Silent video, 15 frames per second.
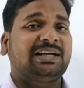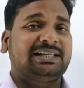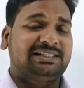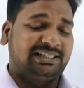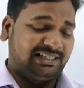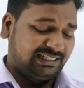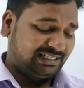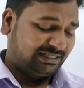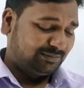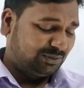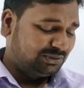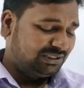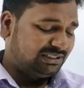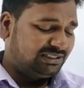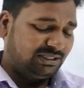कैसे किया जाए
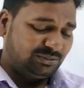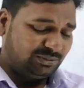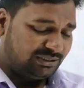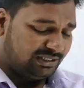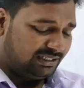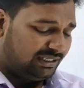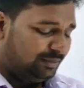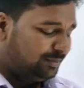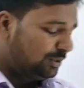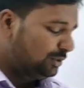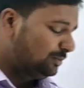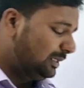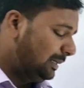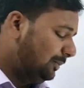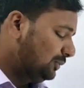बहुत ही अच्छा क्वेश्चन है
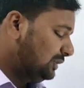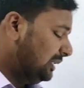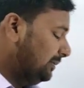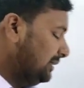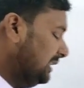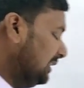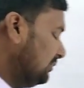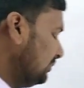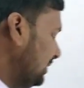बहुत बार पूछा भी जा